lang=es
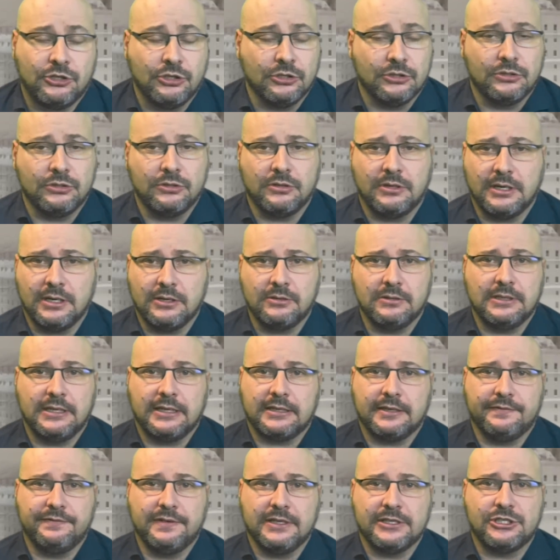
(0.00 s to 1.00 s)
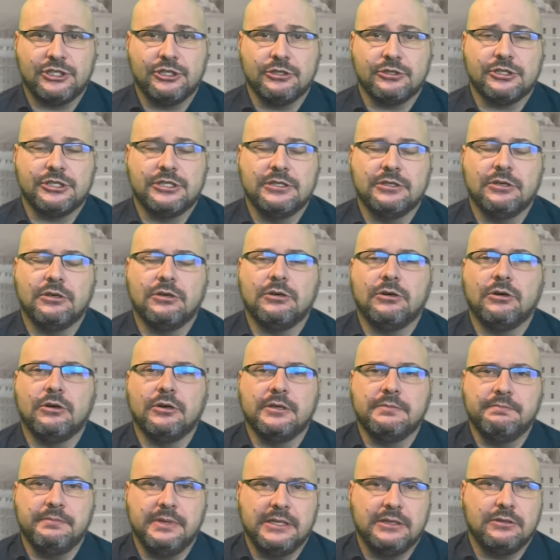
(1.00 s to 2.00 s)
yo no hago la reflexión, sino os
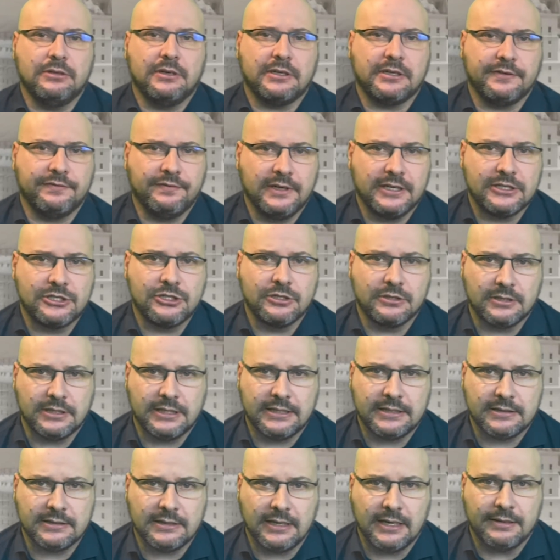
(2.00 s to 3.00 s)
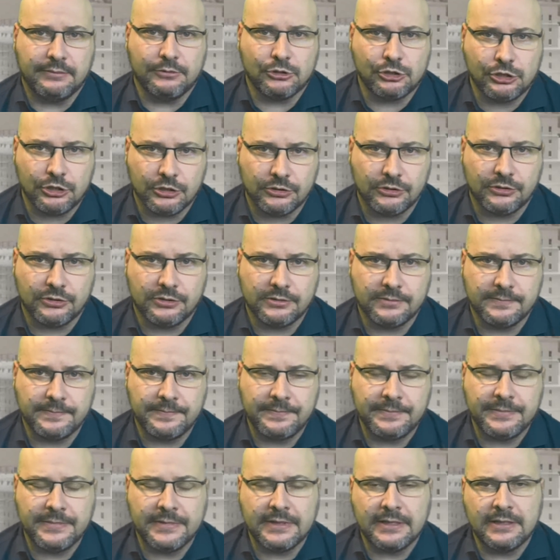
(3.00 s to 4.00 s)
invito a reflexionar a vosotros
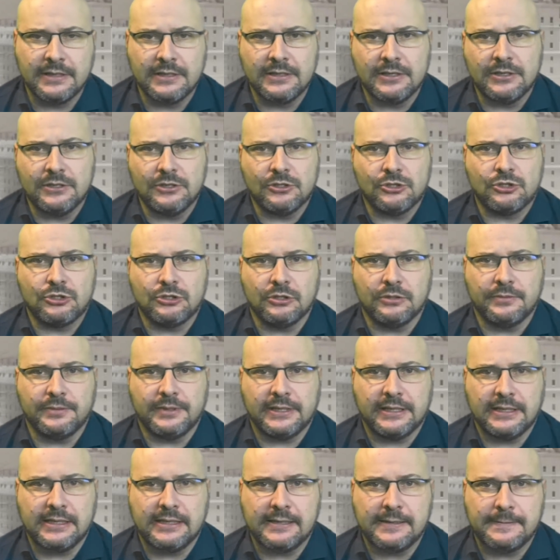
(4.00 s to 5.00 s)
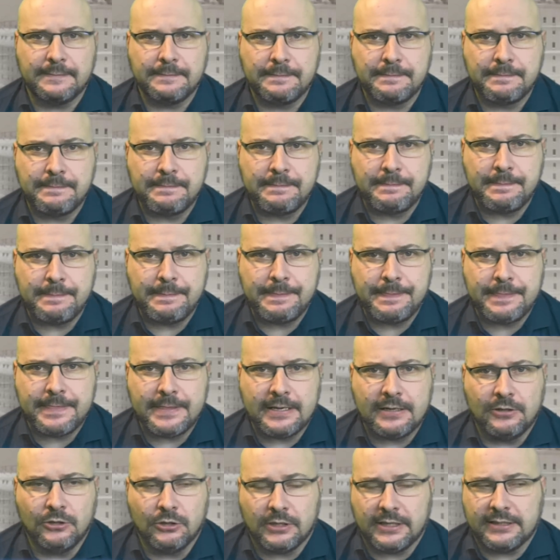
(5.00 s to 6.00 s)
sobre
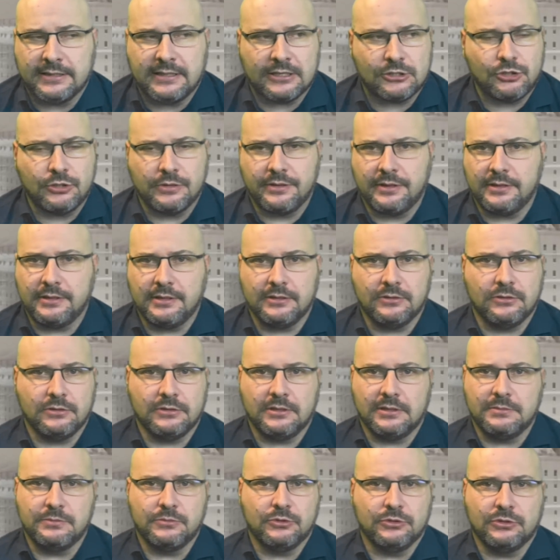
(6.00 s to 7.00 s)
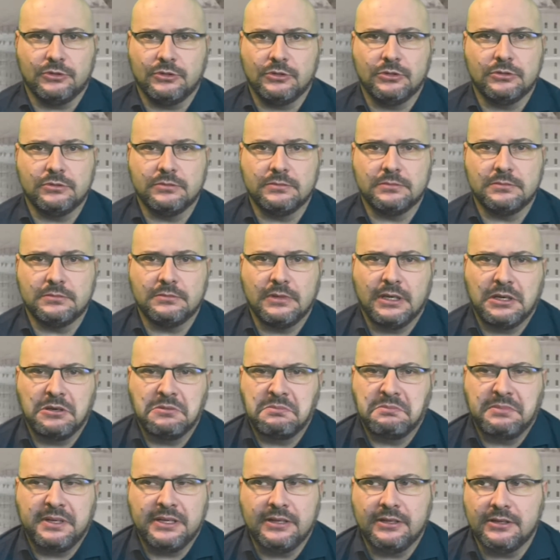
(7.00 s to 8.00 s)
lo que está sucediendo en el mundo. Es
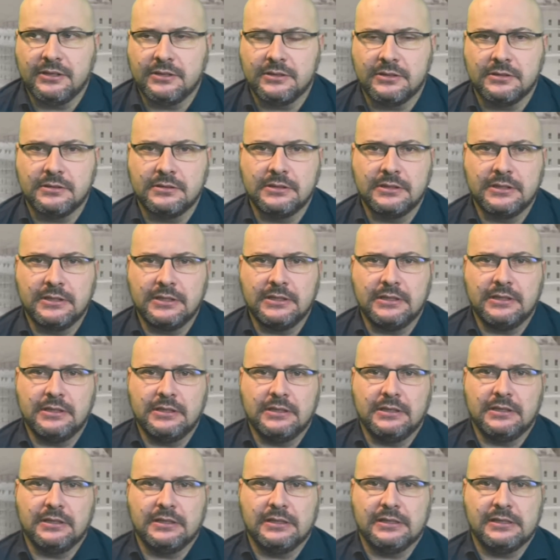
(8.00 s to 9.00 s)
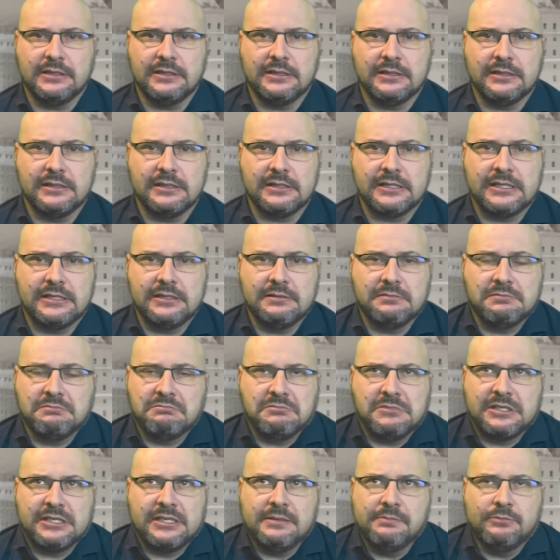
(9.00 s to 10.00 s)
un vídeo eh,
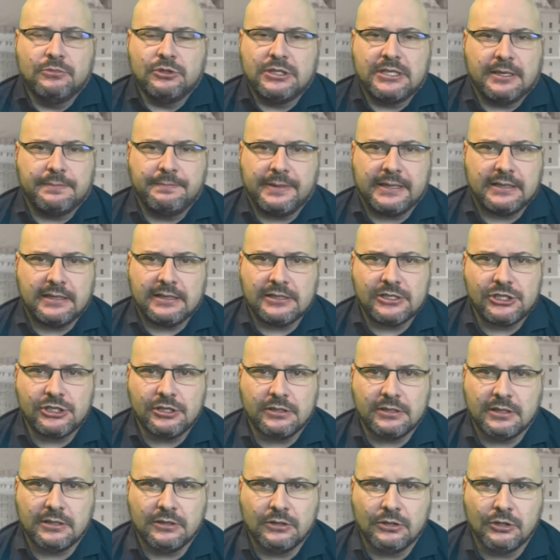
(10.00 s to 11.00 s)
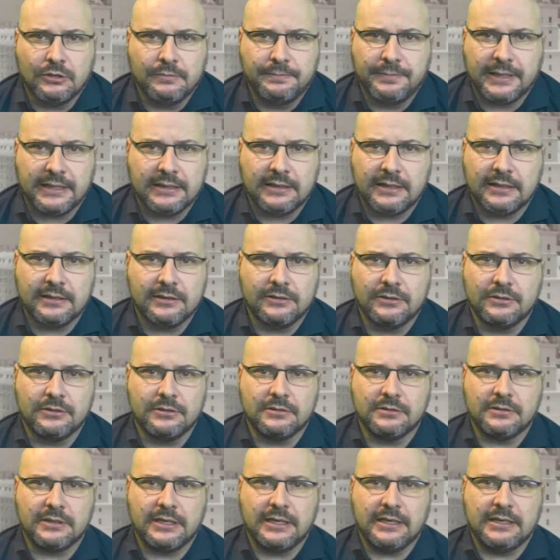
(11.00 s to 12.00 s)
sin muchas pretensiones, no
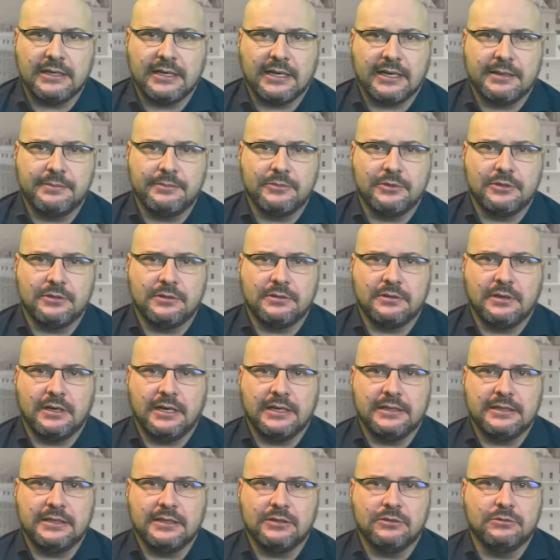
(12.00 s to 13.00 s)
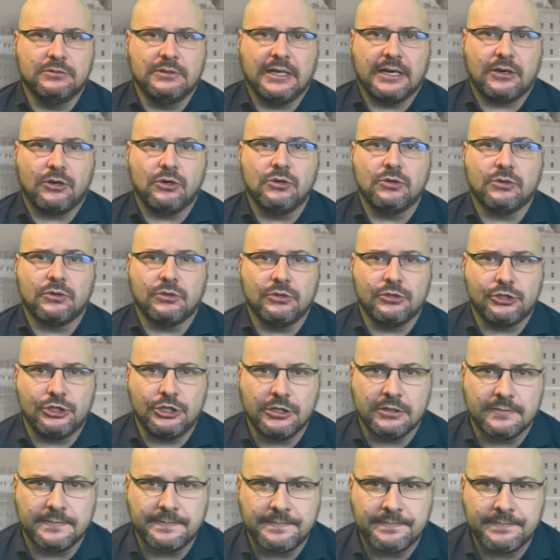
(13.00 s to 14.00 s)
pretendo que lleguemos a ninguna
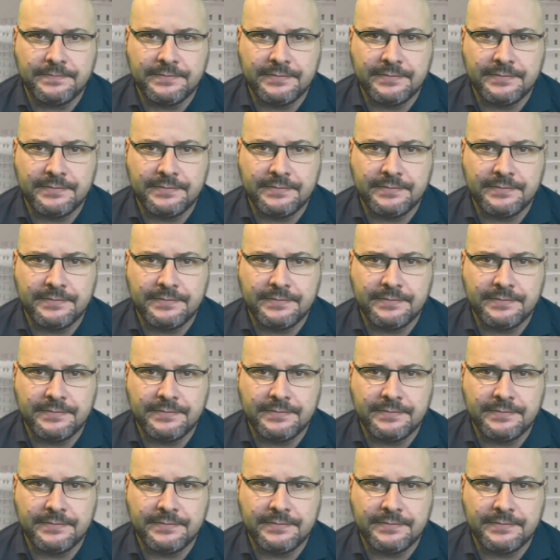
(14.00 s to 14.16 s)
conclusión,